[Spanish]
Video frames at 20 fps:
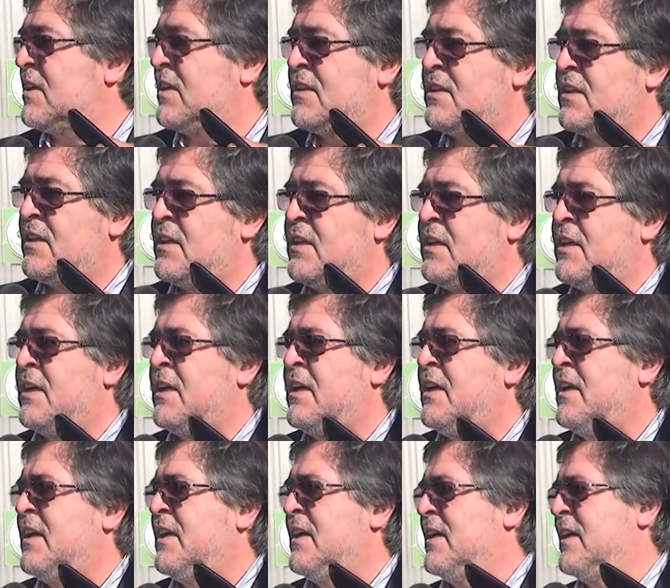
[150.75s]
que esté
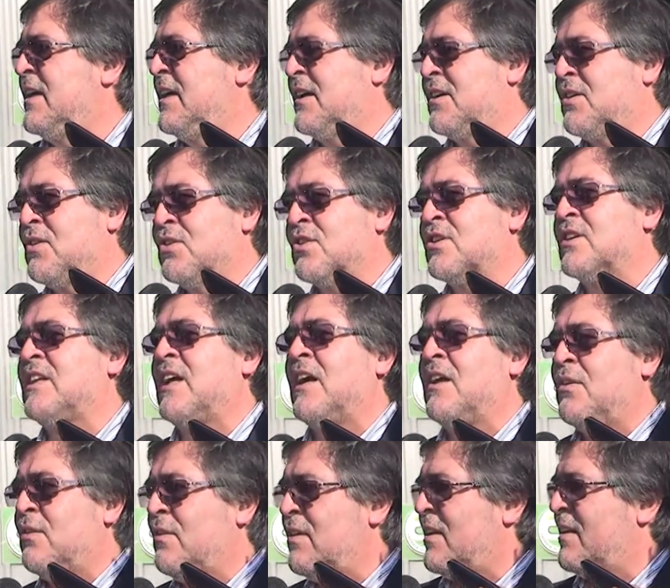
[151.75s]
eh,
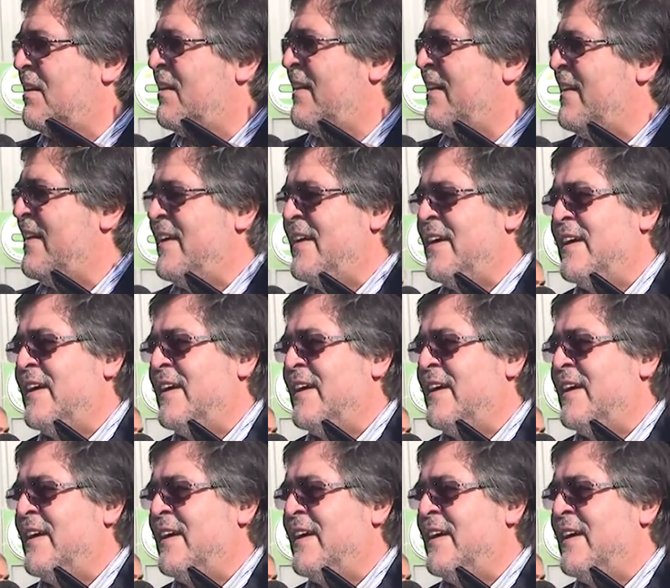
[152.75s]
cortado el,